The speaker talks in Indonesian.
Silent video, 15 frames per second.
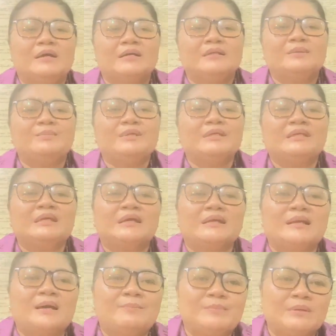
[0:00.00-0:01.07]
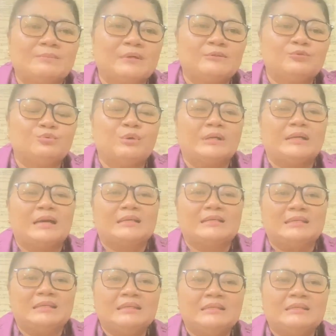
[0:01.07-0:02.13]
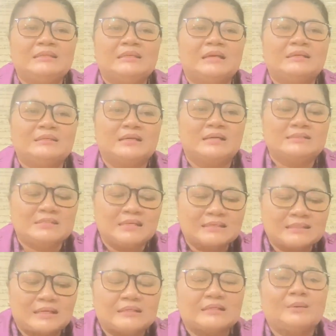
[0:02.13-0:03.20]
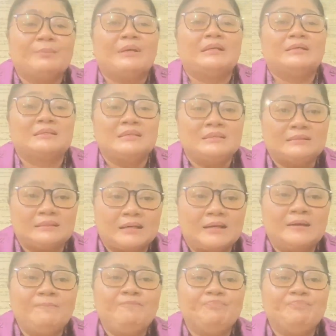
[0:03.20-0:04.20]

Demikianlah firman Tuhan hari ini yang diajarkan kepada kita